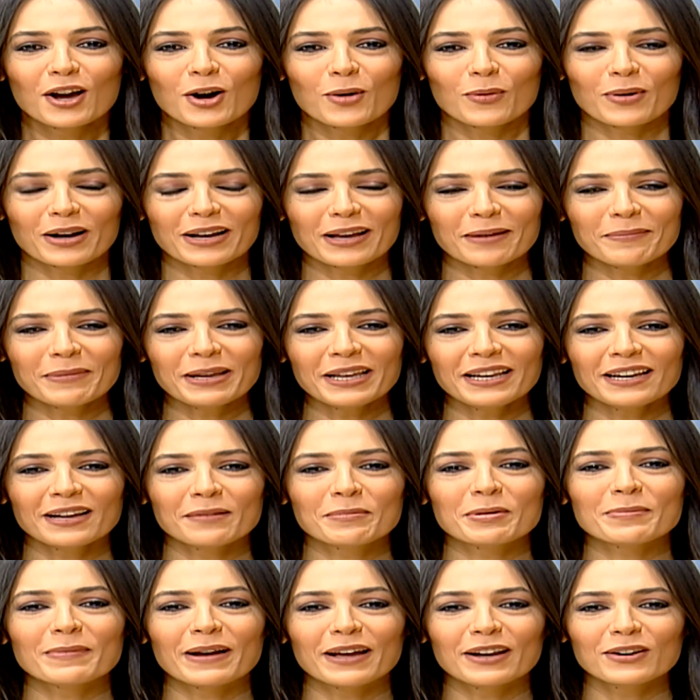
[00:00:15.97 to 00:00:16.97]
وكمان
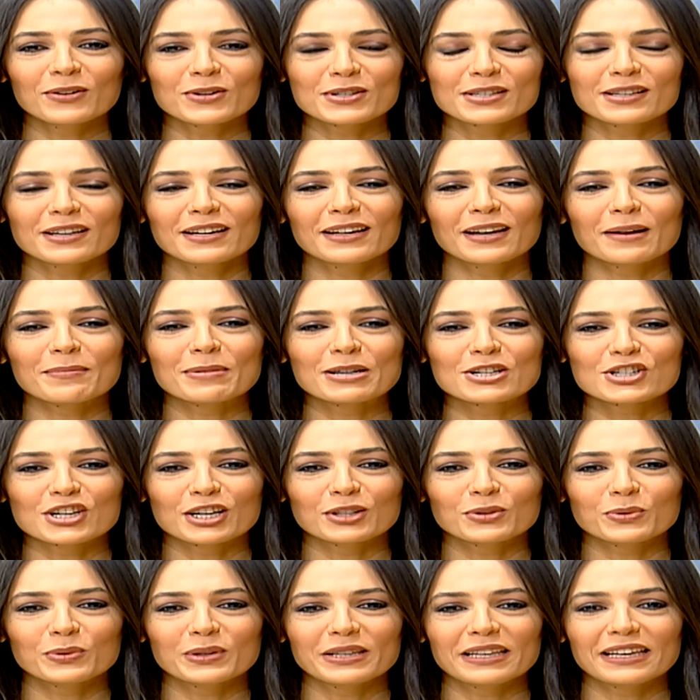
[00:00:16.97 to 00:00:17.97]
بما أنه صرنا
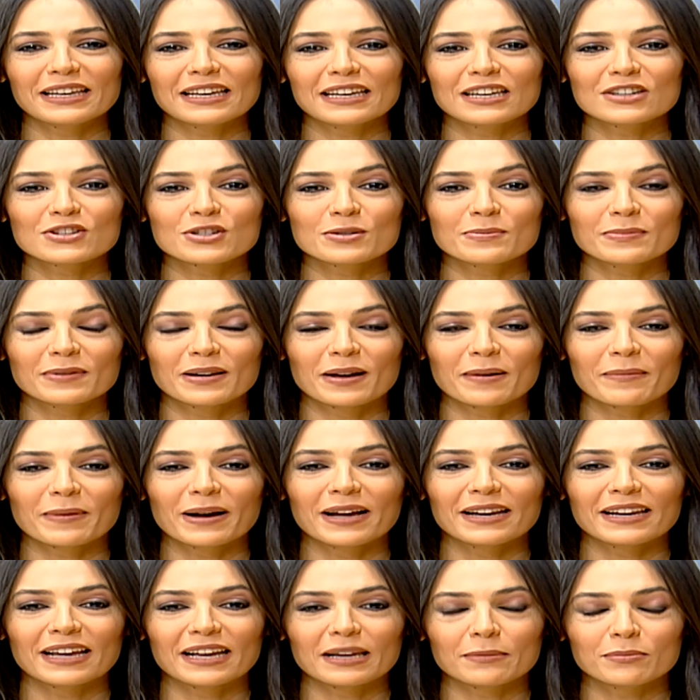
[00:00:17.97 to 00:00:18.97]
بالشتوية جبنا
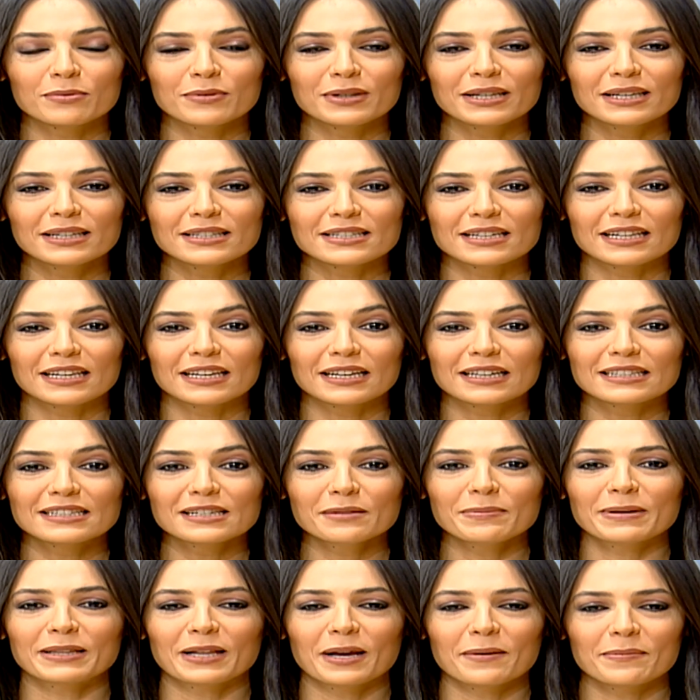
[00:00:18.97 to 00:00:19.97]
معنا إبويد اللي
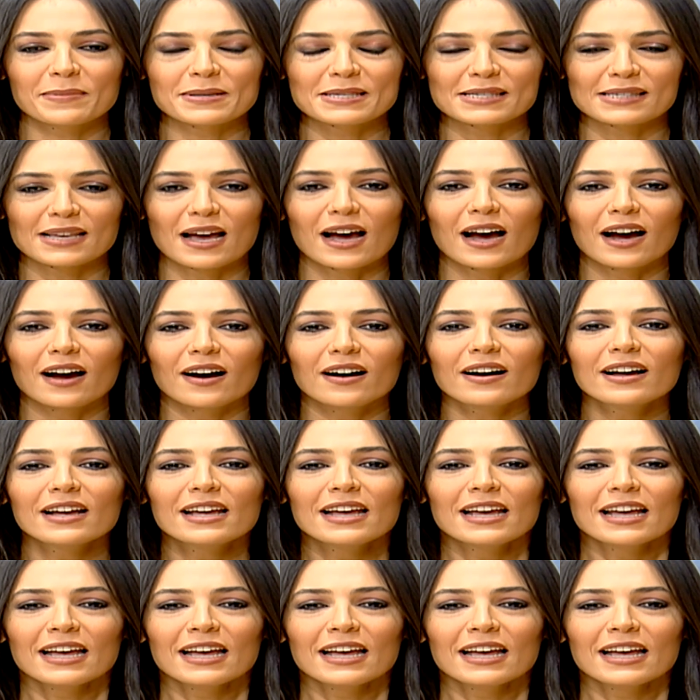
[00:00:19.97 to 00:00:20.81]
كتير بتحب السقعة